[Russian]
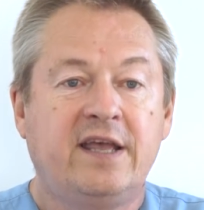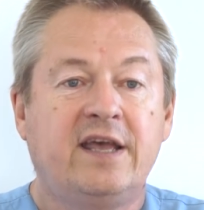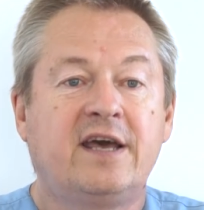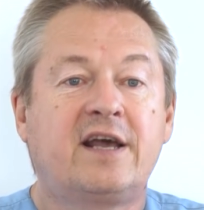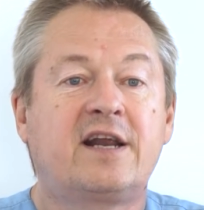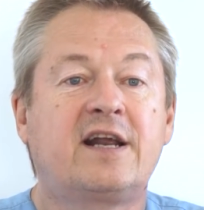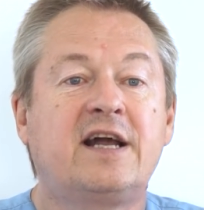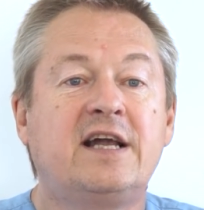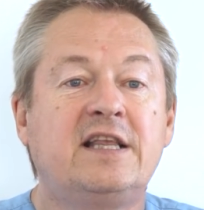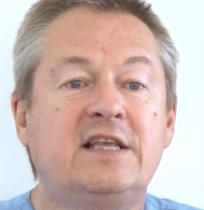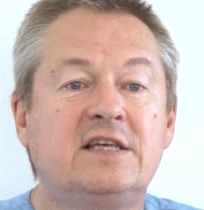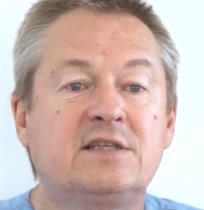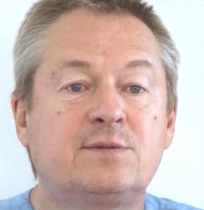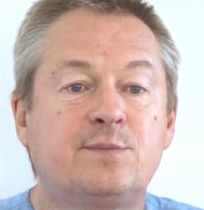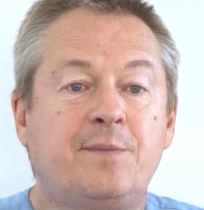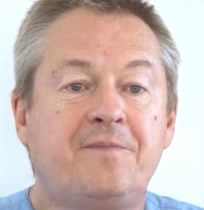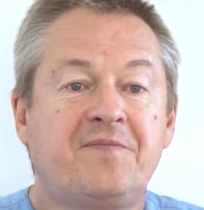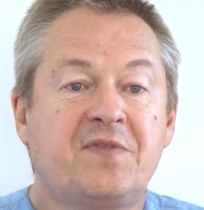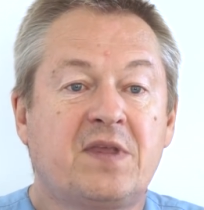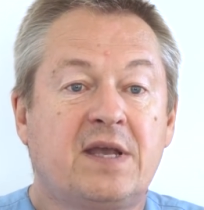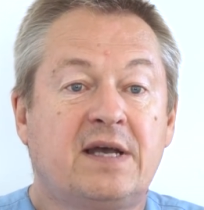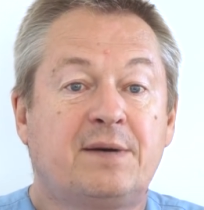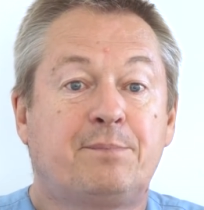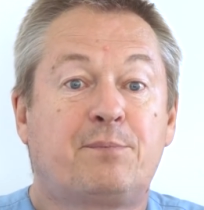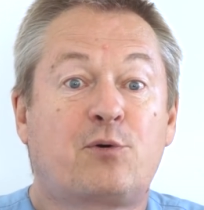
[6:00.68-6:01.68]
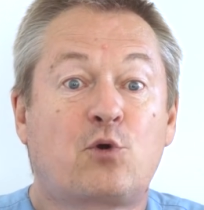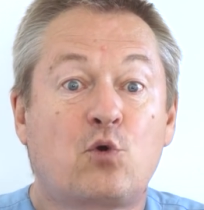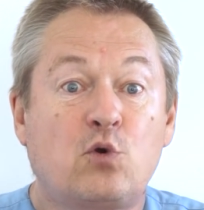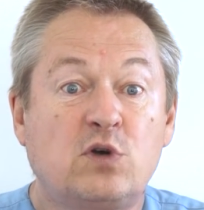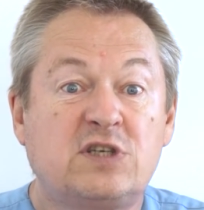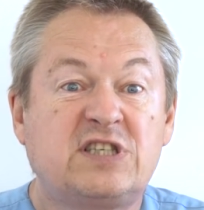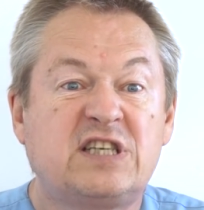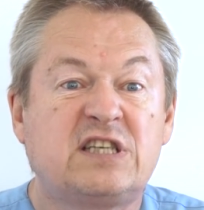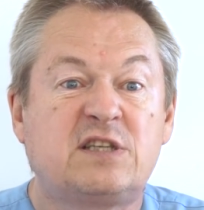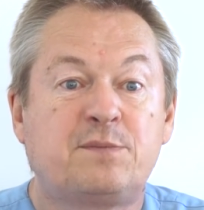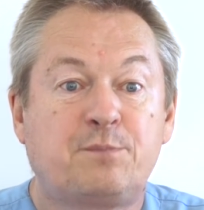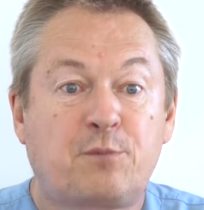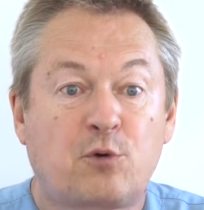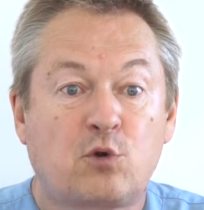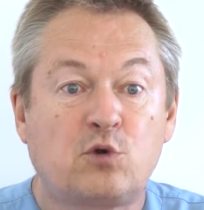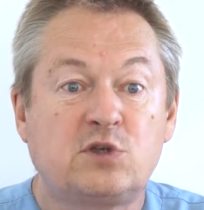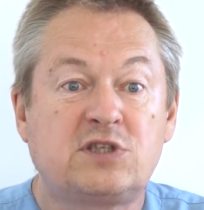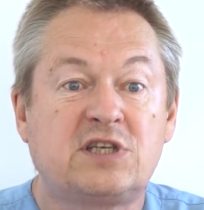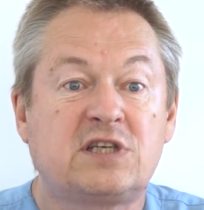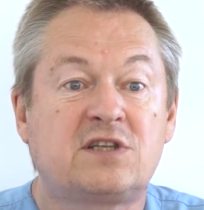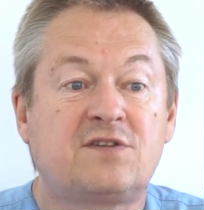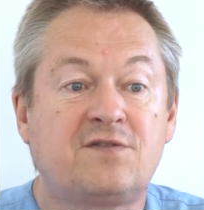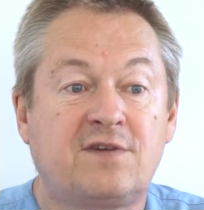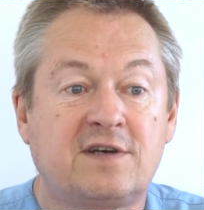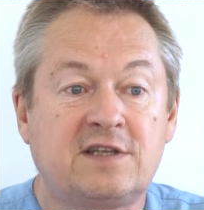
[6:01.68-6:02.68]
И организм просит,
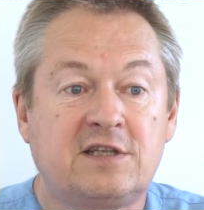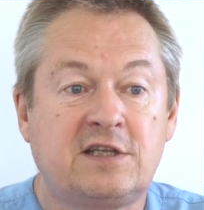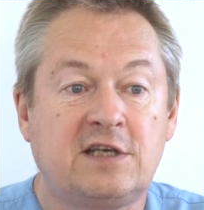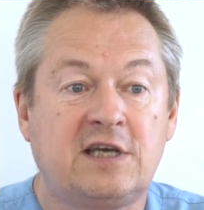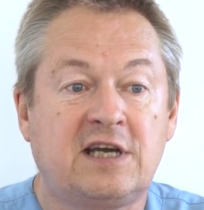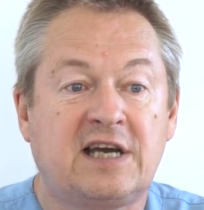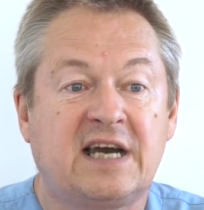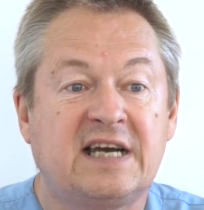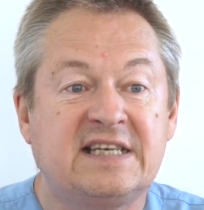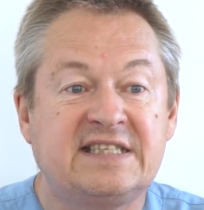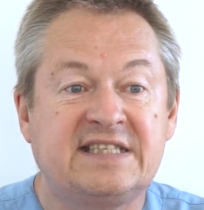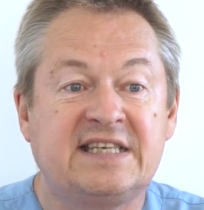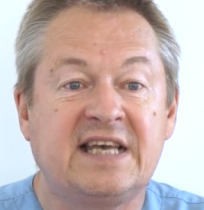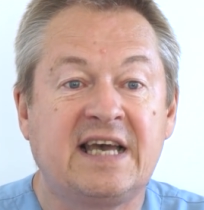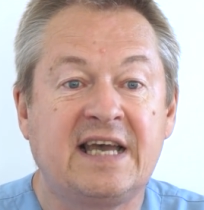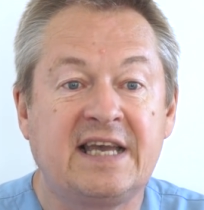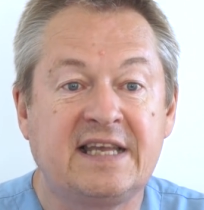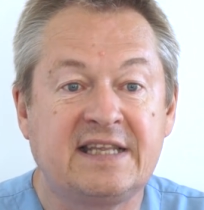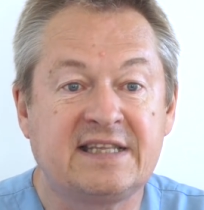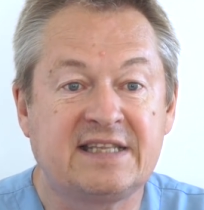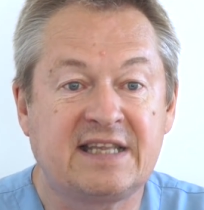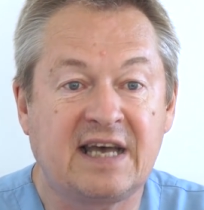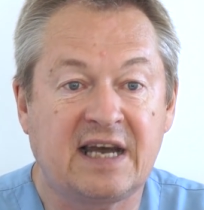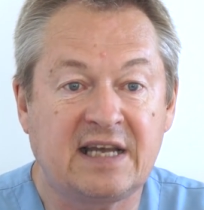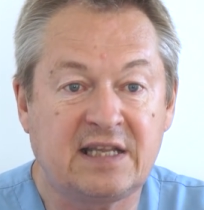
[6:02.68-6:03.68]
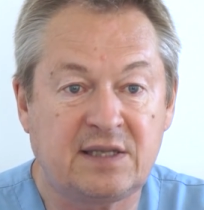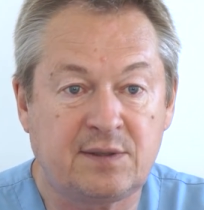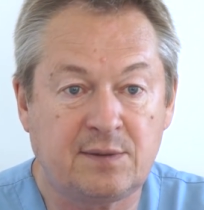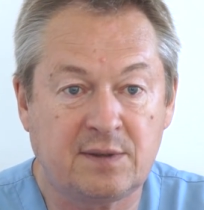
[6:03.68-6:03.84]
просит воды, хозяин, дай,